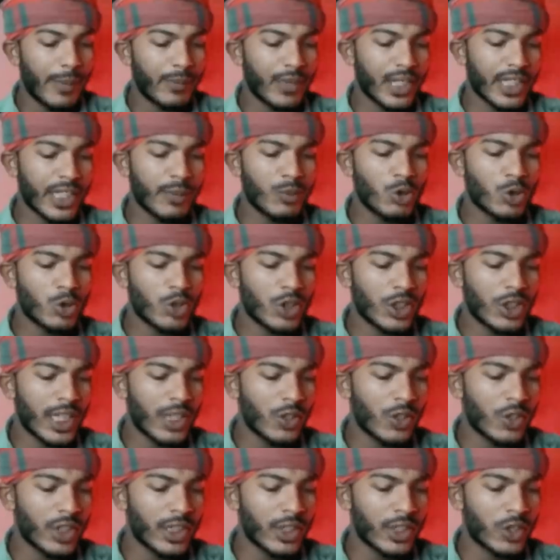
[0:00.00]
আপনাকে মুক্ত না
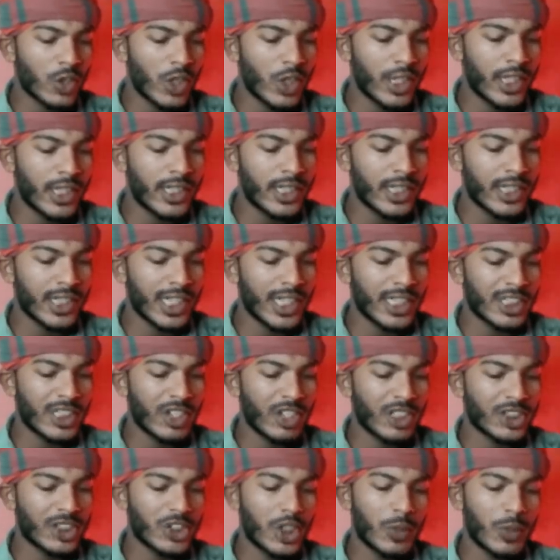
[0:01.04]
করে টয়লেটে না
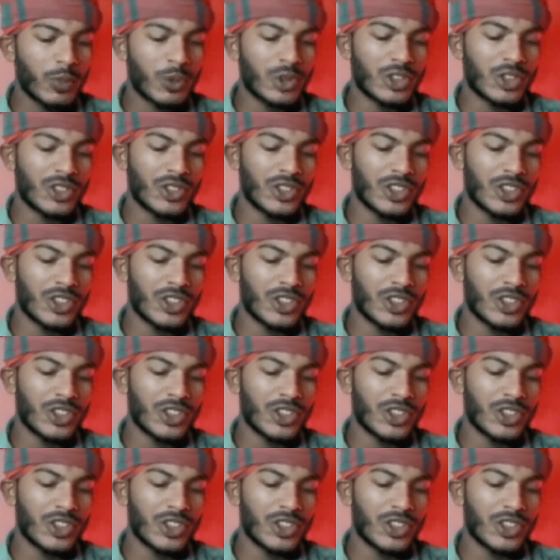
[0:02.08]
যাওয়ার শপথ